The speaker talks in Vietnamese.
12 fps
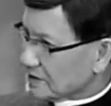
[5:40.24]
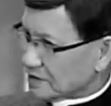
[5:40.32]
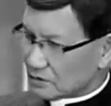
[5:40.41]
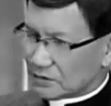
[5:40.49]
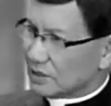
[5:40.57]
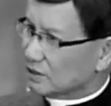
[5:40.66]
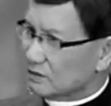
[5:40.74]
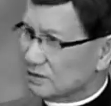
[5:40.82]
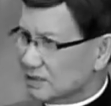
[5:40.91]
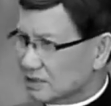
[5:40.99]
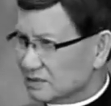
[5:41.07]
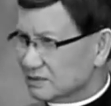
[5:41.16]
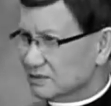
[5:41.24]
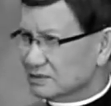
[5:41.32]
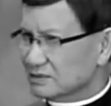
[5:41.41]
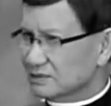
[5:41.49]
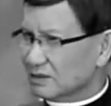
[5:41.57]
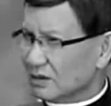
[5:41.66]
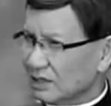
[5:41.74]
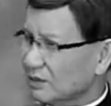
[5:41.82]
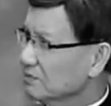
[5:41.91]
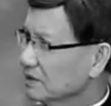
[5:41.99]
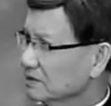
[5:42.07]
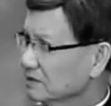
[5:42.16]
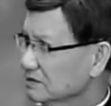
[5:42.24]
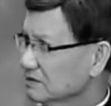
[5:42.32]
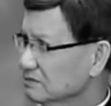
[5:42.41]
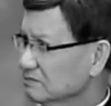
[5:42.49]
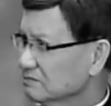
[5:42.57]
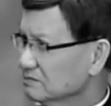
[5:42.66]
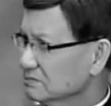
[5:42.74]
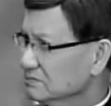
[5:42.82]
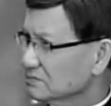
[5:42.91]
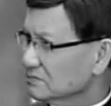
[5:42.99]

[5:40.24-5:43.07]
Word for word: thì tôi nghĩ cũng giỏi lắm là cũng